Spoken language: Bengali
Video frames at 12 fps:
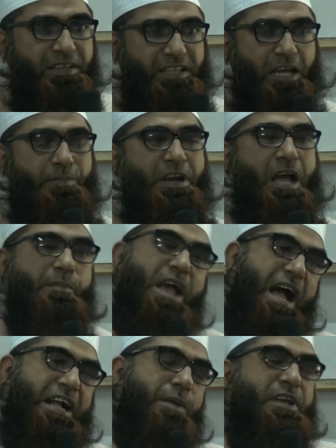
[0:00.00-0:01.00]
তার মানে আমি
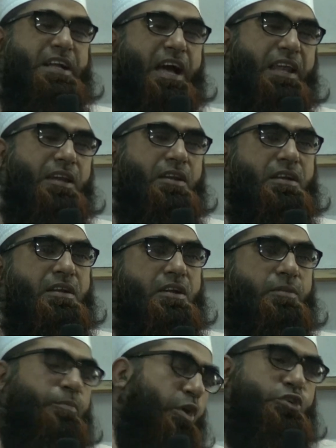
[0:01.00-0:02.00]
আগামীকাল
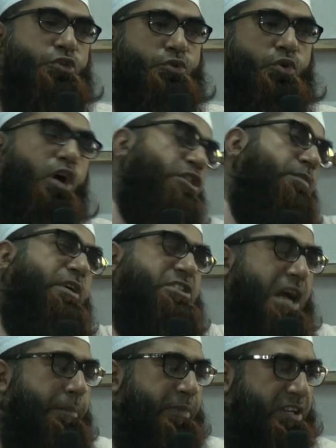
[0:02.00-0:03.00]
পরশু অথবা
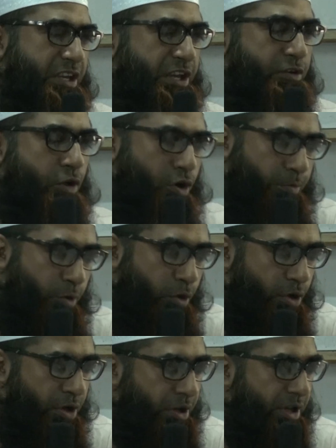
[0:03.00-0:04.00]
সামনে কি করব।
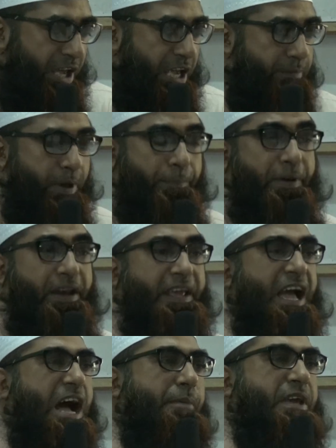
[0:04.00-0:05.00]
এই ব্যাপারে
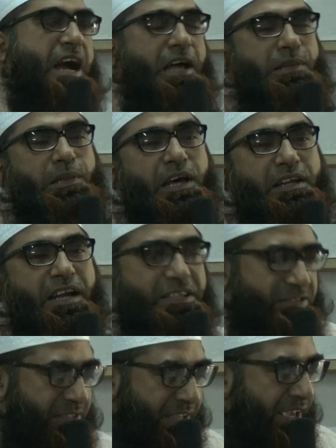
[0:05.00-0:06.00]
আমি আল্লাহর
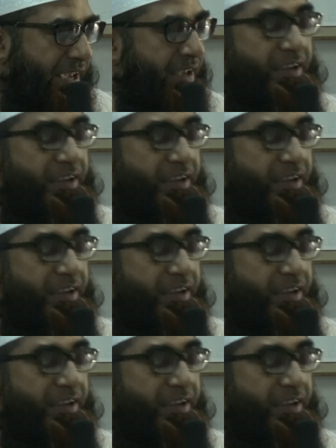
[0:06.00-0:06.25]
কাছ থেকে